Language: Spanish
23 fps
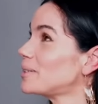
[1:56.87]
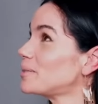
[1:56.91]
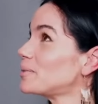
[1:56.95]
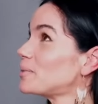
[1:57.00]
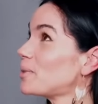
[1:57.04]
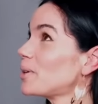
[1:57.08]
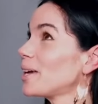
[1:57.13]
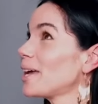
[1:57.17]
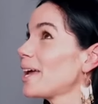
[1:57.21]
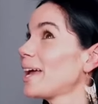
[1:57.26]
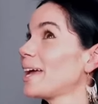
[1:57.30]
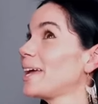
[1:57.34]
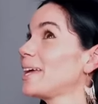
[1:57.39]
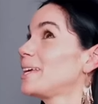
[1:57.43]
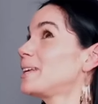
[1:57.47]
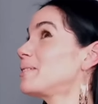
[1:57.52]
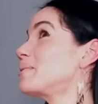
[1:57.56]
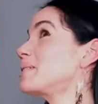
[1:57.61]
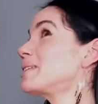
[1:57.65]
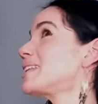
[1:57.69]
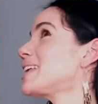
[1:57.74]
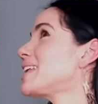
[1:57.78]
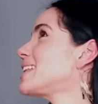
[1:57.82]
voy a
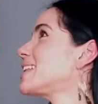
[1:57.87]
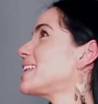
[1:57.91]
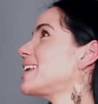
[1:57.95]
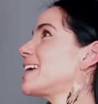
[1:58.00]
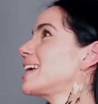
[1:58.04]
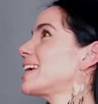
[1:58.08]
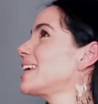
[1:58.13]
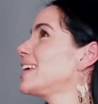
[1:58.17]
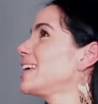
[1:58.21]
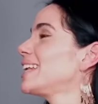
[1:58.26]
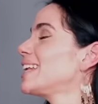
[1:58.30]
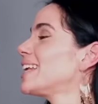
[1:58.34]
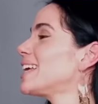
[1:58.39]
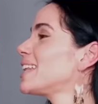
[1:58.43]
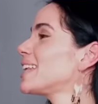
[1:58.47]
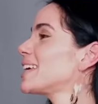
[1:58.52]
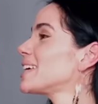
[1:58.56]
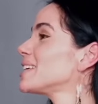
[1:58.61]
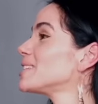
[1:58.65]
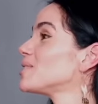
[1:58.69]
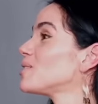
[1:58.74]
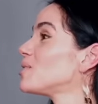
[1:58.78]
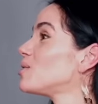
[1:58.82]
irme tan tranquila
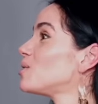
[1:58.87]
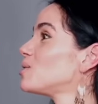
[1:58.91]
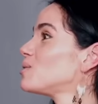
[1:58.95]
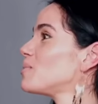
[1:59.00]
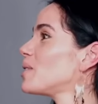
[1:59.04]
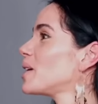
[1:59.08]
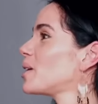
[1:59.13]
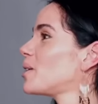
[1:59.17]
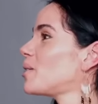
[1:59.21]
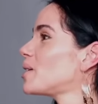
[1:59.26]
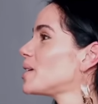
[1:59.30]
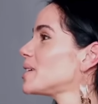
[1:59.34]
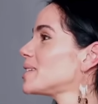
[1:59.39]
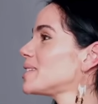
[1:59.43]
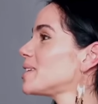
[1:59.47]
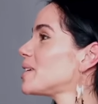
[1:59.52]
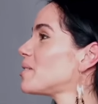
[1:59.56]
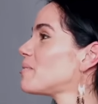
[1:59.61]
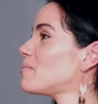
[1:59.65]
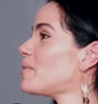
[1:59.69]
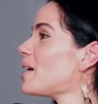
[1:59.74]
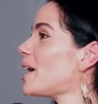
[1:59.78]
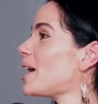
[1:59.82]
de que son los mejores
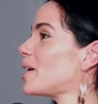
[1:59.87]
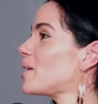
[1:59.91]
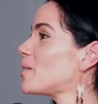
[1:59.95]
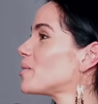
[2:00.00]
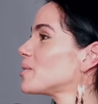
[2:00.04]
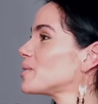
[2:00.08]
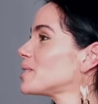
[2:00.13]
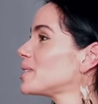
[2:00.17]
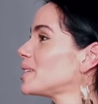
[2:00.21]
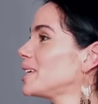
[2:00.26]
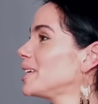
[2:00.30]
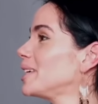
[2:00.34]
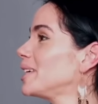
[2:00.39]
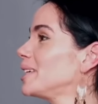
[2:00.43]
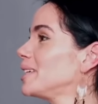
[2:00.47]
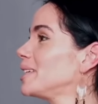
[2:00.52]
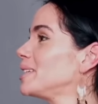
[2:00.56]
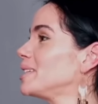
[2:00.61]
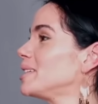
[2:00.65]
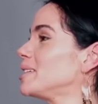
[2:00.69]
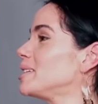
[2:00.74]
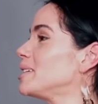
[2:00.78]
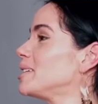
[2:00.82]
hermanos
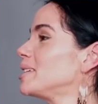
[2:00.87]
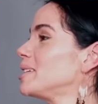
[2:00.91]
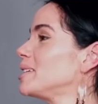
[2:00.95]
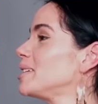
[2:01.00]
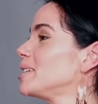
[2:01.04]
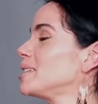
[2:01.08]
y,